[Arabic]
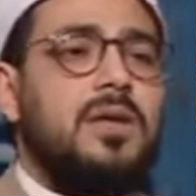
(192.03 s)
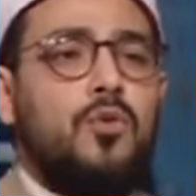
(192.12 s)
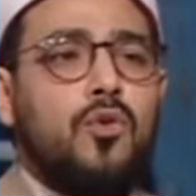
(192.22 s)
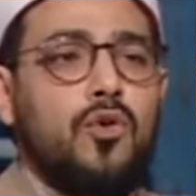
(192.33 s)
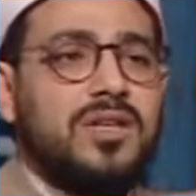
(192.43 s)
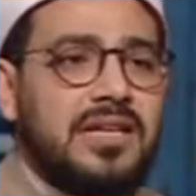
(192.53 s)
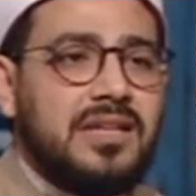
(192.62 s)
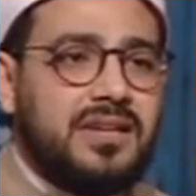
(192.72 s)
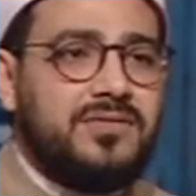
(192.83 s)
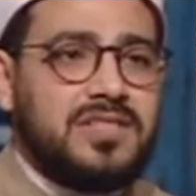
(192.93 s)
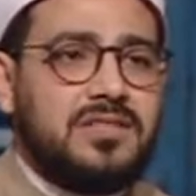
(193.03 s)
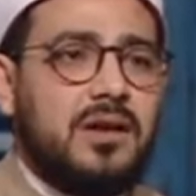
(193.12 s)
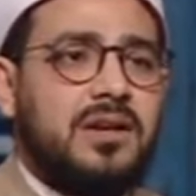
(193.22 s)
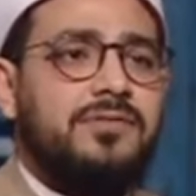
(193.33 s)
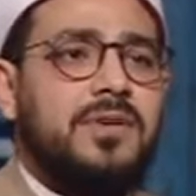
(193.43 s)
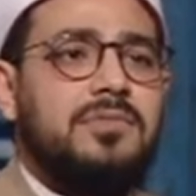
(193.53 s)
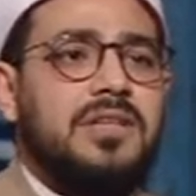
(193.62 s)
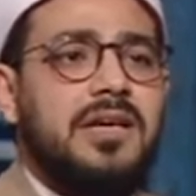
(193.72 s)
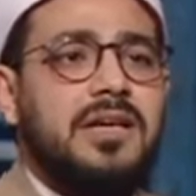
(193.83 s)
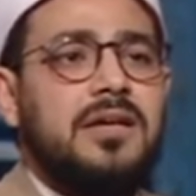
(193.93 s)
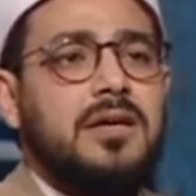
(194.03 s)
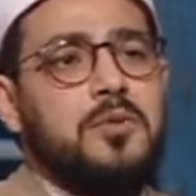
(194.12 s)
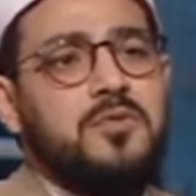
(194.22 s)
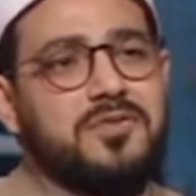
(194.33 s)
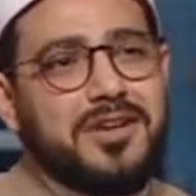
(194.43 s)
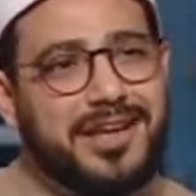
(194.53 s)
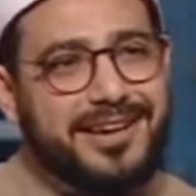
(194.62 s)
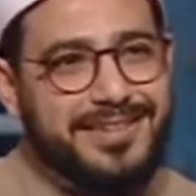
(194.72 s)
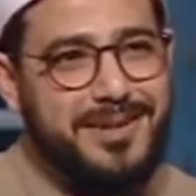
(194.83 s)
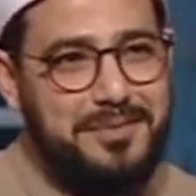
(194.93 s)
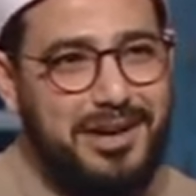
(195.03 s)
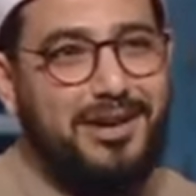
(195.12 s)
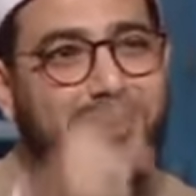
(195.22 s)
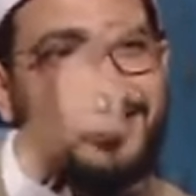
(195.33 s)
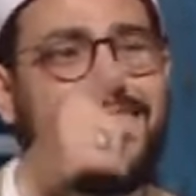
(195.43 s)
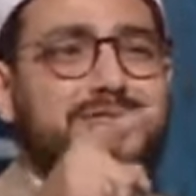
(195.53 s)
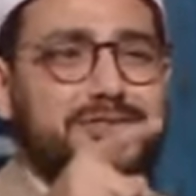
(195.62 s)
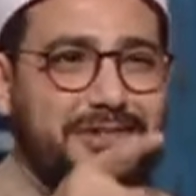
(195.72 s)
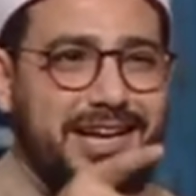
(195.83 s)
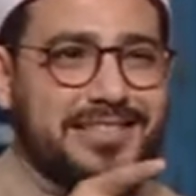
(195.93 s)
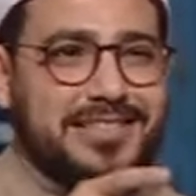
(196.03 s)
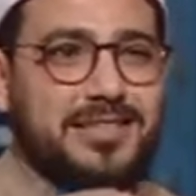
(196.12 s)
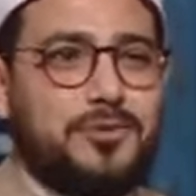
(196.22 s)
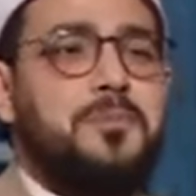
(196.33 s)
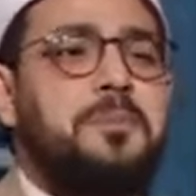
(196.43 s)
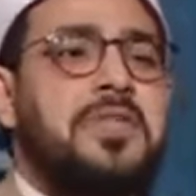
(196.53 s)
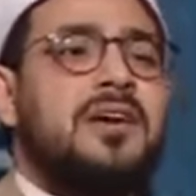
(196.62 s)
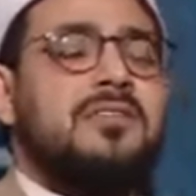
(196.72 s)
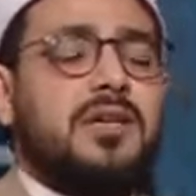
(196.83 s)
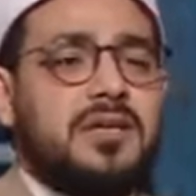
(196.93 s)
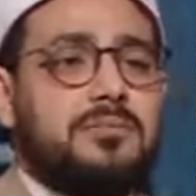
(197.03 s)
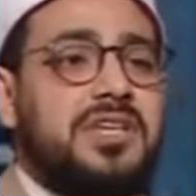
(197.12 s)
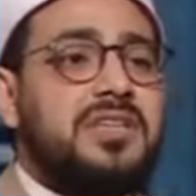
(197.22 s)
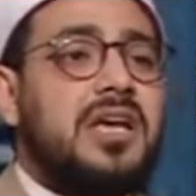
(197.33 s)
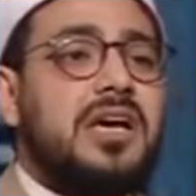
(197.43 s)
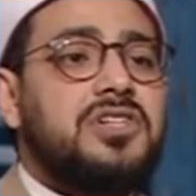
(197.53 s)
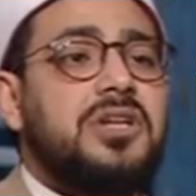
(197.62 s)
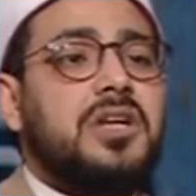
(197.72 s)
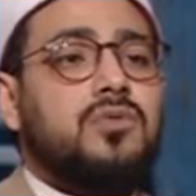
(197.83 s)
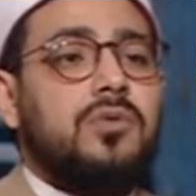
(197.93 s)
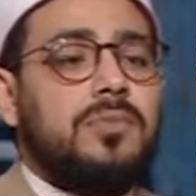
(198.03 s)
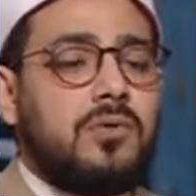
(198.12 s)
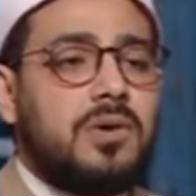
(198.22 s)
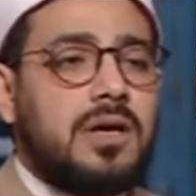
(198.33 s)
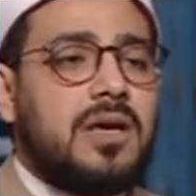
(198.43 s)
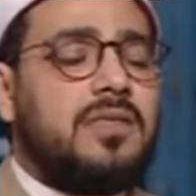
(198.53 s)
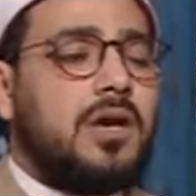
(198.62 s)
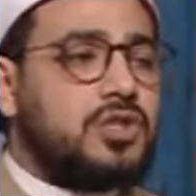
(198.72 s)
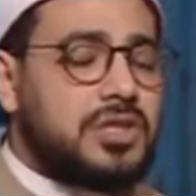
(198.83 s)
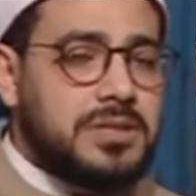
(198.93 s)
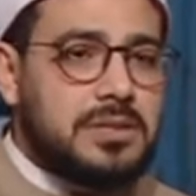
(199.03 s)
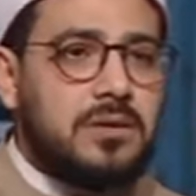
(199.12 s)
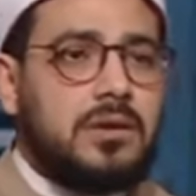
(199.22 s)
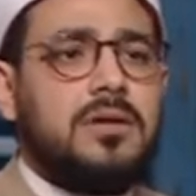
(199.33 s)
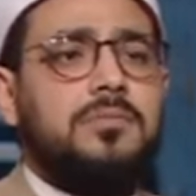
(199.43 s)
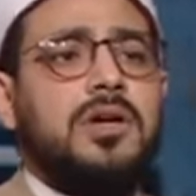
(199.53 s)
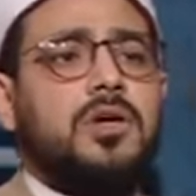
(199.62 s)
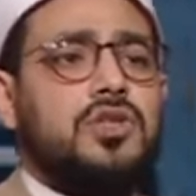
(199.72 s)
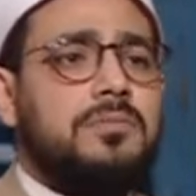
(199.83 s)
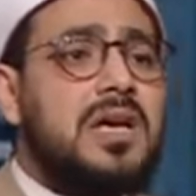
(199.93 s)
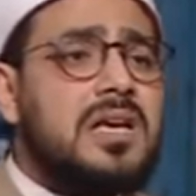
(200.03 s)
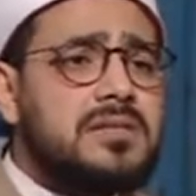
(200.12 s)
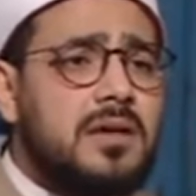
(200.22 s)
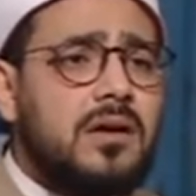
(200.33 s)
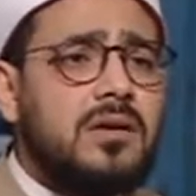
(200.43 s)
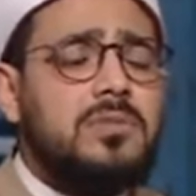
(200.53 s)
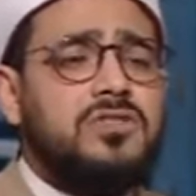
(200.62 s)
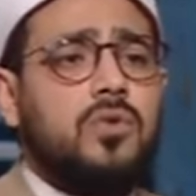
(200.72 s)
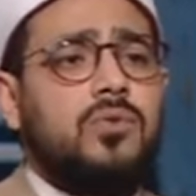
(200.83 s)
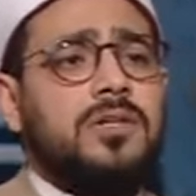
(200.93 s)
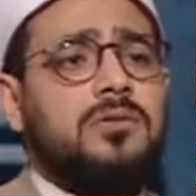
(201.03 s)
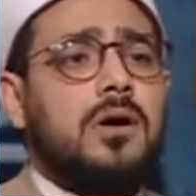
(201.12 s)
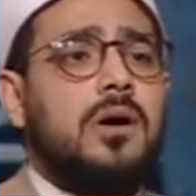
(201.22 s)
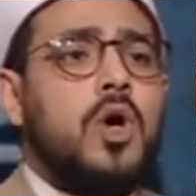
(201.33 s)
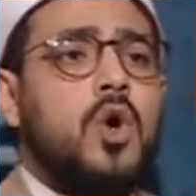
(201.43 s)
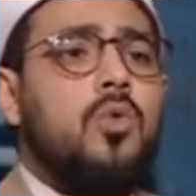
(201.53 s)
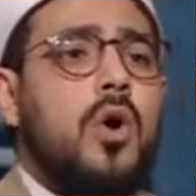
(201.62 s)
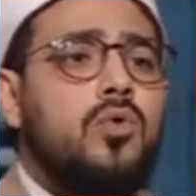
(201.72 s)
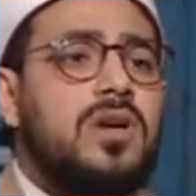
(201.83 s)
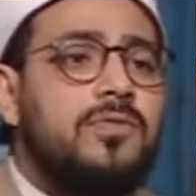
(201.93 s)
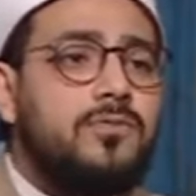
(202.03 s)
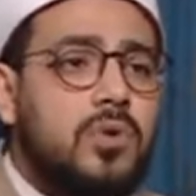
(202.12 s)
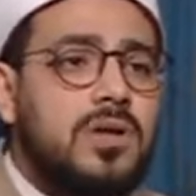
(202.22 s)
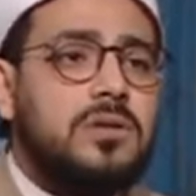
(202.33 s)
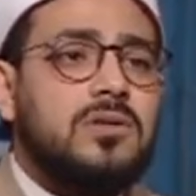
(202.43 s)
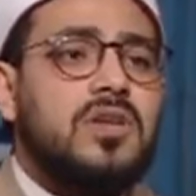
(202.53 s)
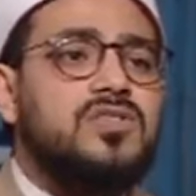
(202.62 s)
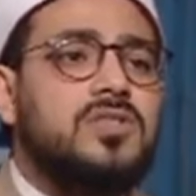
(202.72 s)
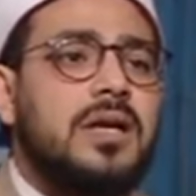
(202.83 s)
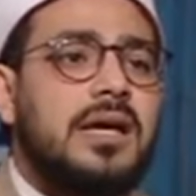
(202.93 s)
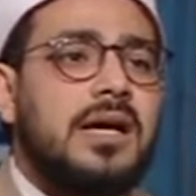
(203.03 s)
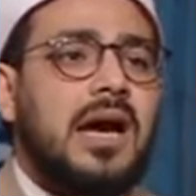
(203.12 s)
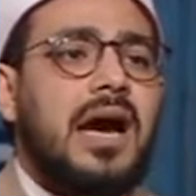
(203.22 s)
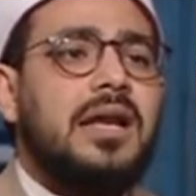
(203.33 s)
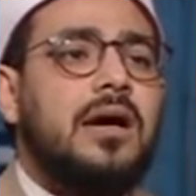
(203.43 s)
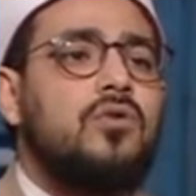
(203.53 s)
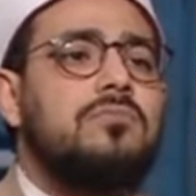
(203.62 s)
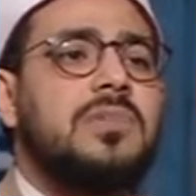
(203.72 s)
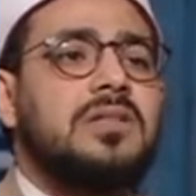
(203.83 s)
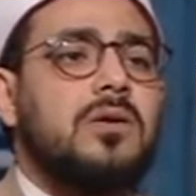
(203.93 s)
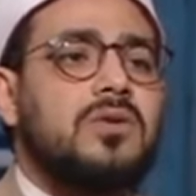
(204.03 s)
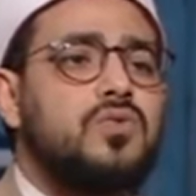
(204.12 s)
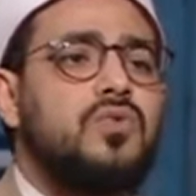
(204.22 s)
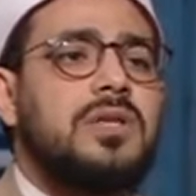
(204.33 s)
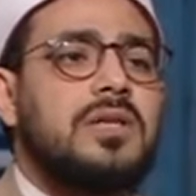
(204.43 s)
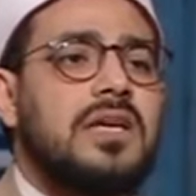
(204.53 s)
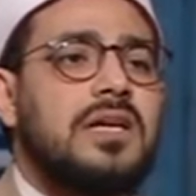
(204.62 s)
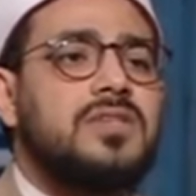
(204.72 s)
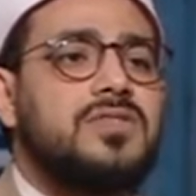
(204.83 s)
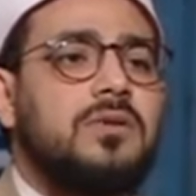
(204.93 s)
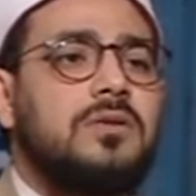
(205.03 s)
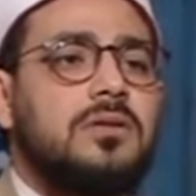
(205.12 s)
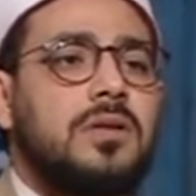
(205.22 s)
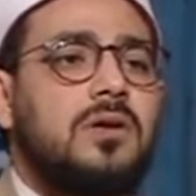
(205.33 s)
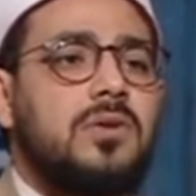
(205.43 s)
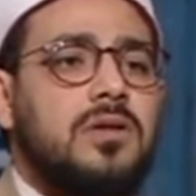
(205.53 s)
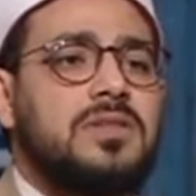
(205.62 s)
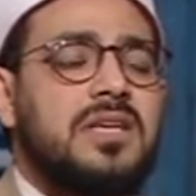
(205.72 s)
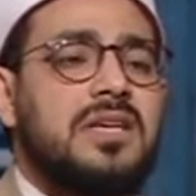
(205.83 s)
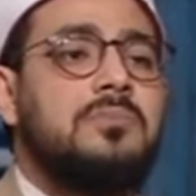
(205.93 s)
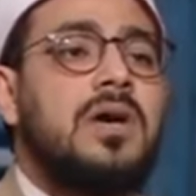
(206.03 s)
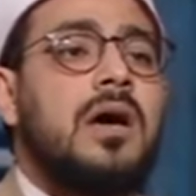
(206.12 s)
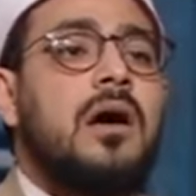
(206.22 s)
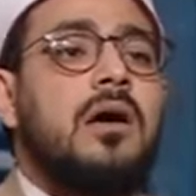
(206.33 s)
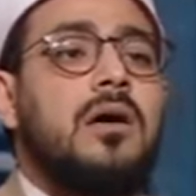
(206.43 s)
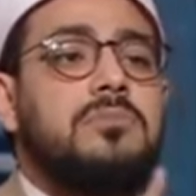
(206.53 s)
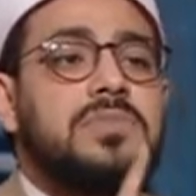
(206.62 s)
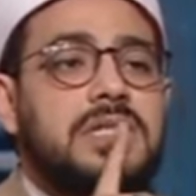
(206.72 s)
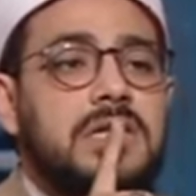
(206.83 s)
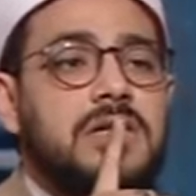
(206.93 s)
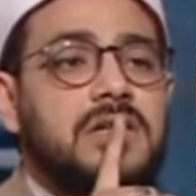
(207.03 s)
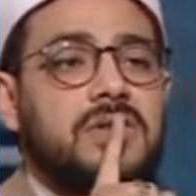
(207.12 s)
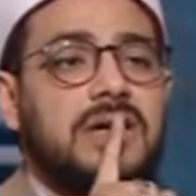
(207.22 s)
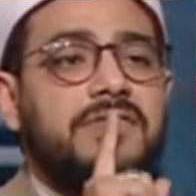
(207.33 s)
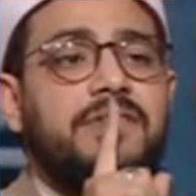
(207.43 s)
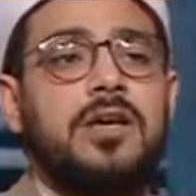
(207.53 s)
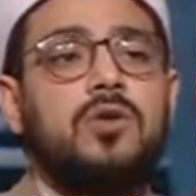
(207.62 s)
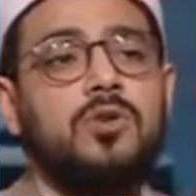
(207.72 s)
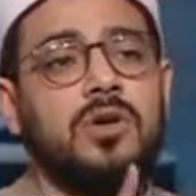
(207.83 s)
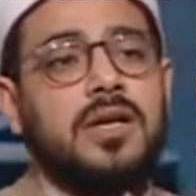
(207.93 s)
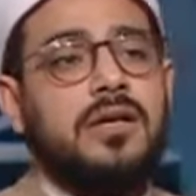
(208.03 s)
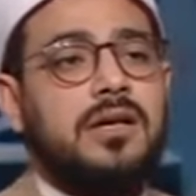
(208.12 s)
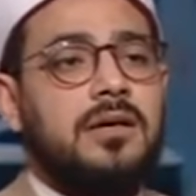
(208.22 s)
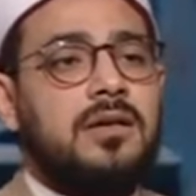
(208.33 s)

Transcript: وهو ده اللي احنا فسرناه في البداية فكرة المعراج نفسه في حد آه ذاته آه طيب عندها جنة المأوى إذ يغشى السدرة ما يغشى ما زاغ البصر وما طغى وهنا فرضت الصلاة على أمة رسول الله صلى الله عليه وسلم خمسين صلاة في اليوم والليلة